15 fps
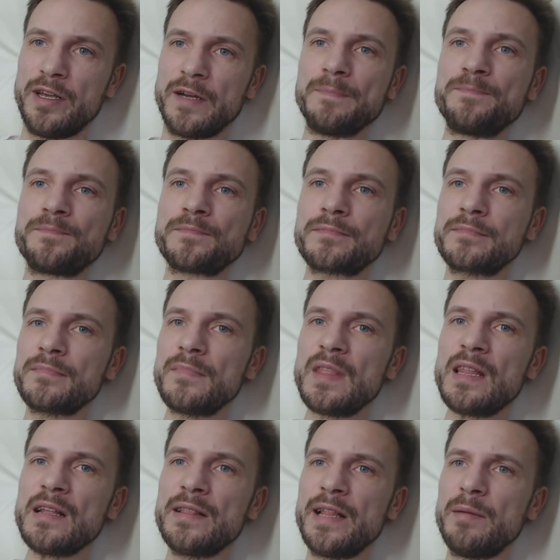я
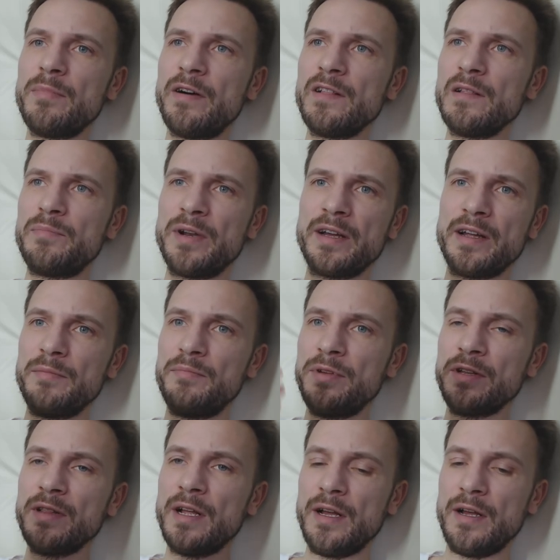добавил и
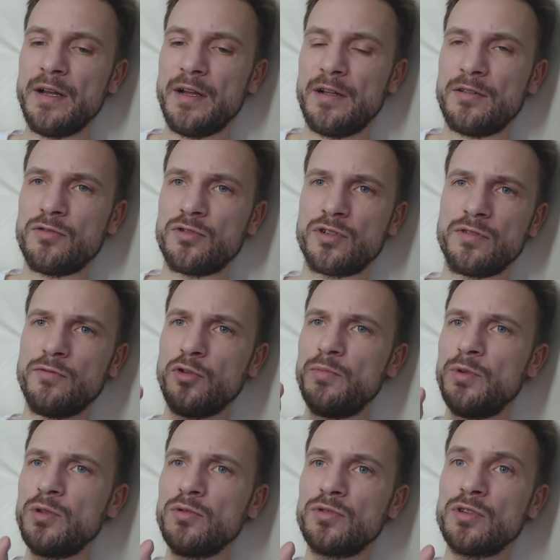прикрепил, тоже
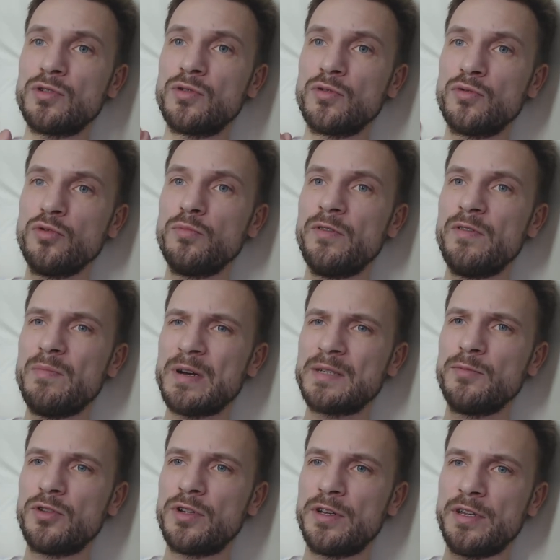двухминутный с Ютуба. Вы
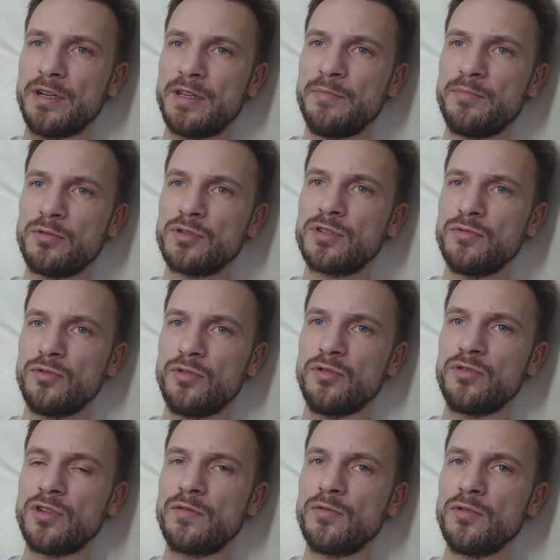посмотрите, где просто у него
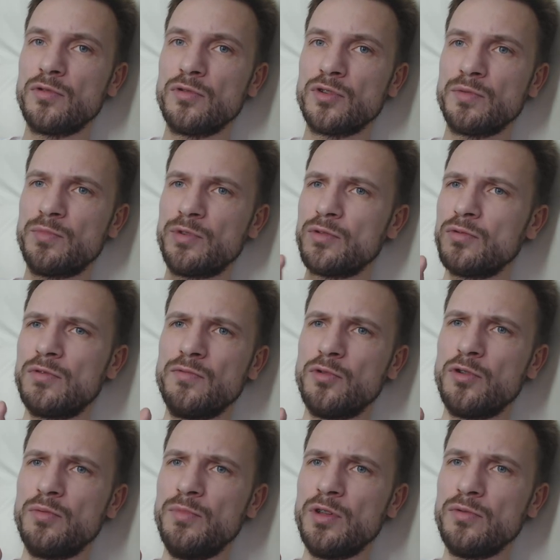интервью тоже берут,
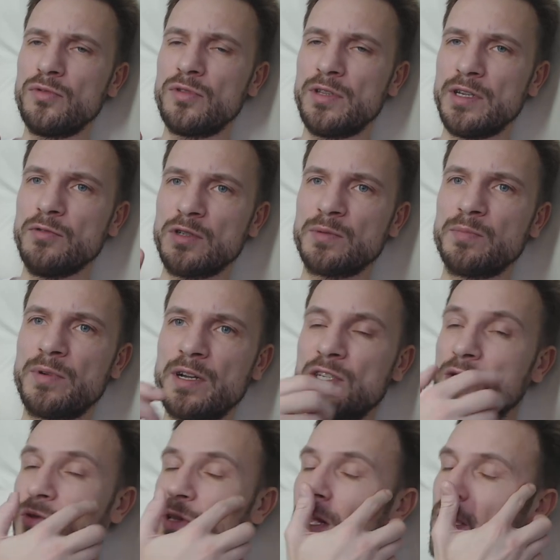двухминутное, вот
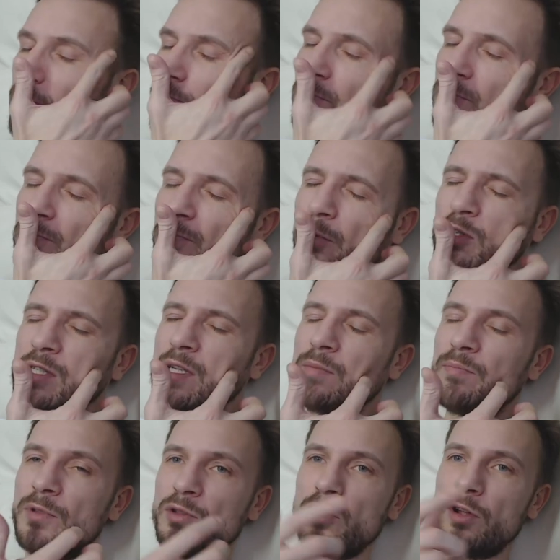спрашивают. После
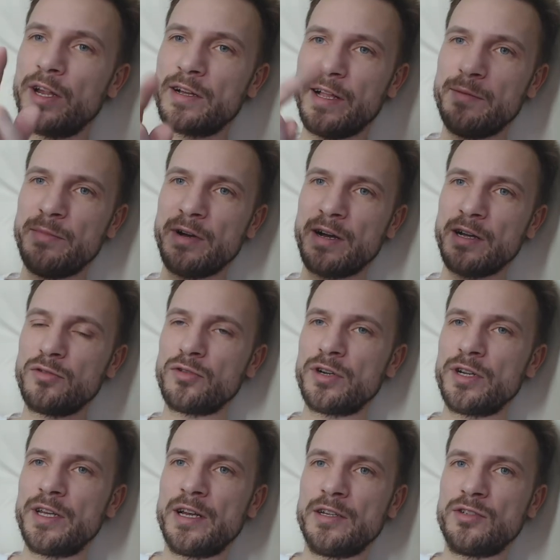той рекламы, о
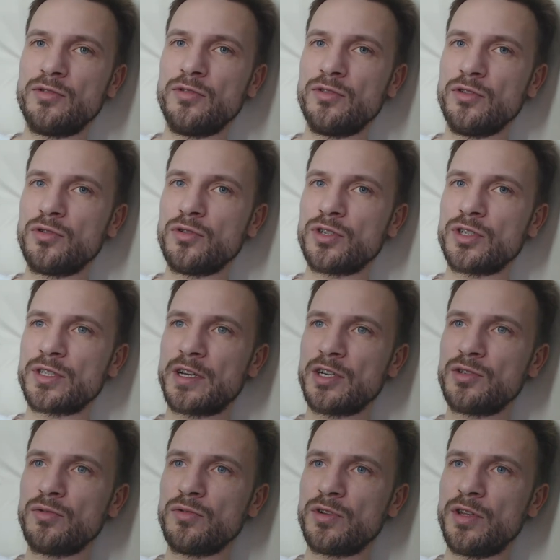которой я сегодня тоже
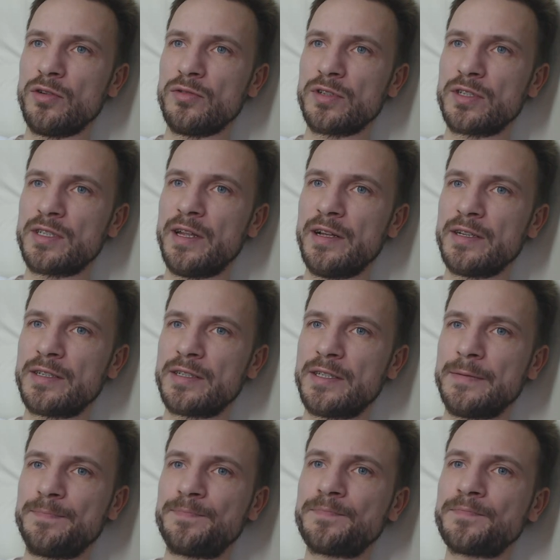скажу, где он снялся,